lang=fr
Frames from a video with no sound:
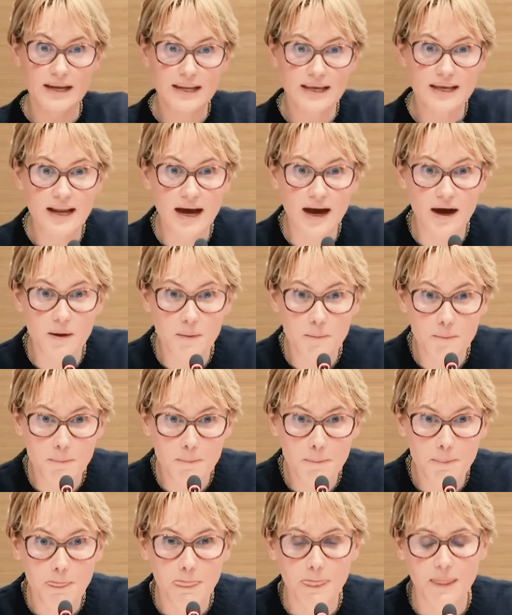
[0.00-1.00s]
y aller là.
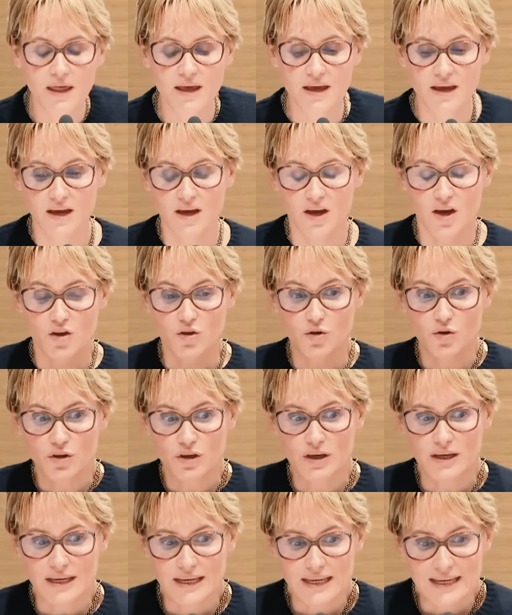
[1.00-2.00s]

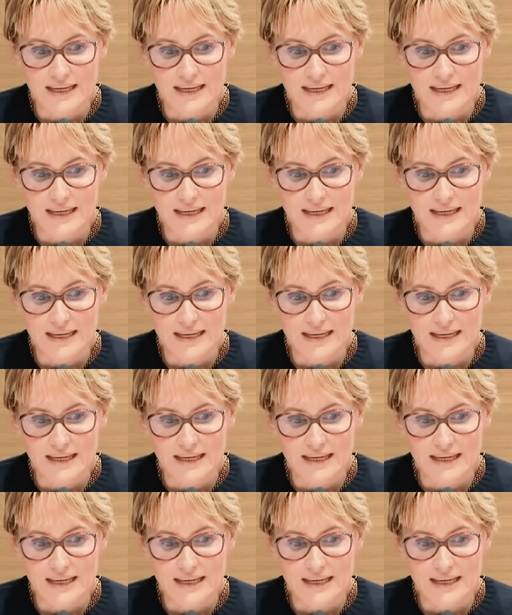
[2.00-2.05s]
Donc